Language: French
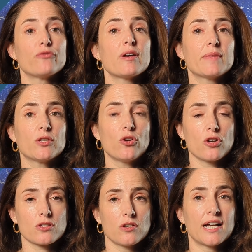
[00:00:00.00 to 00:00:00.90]
une famille de
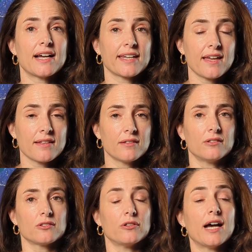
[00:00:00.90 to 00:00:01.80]
lanceurs Ariane,
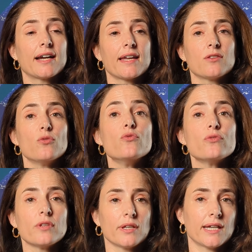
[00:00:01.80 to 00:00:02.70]
entre Ariane
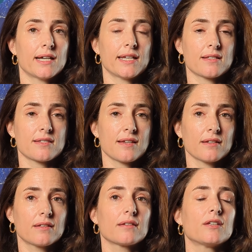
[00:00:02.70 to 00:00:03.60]
1 et Ariane
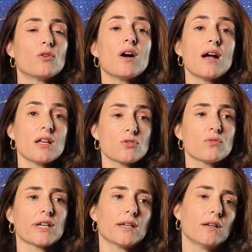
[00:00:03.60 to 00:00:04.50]
5, qui ont
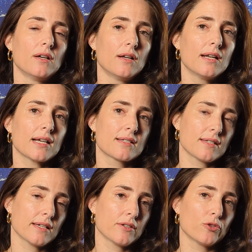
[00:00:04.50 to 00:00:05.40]
assuré
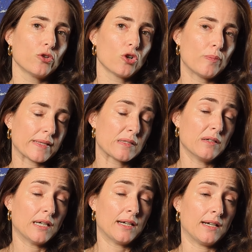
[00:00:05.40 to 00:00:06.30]
l'accès euh, de l'Europe
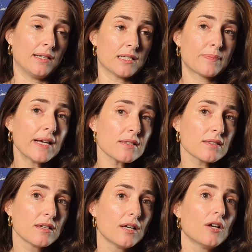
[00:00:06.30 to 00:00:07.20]
à,
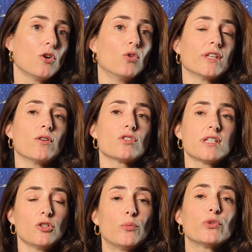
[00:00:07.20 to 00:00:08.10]
l'espace. On a
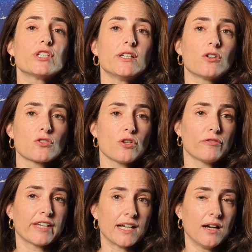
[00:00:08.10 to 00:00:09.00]
aussi le petit
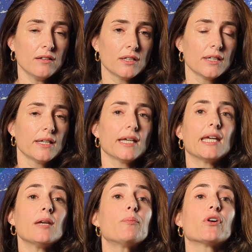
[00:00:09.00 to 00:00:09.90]
lanceur Vega.
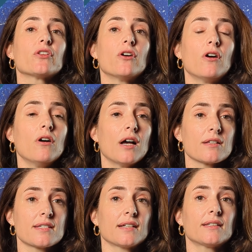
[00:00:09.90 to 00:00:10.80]
Et pendant
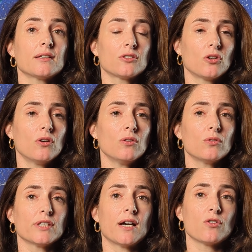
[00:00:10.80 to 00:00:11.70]
un certain temps,
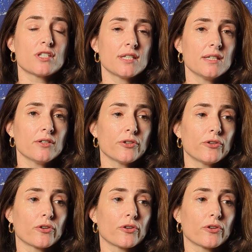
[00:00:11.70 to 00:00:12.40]
on a aussi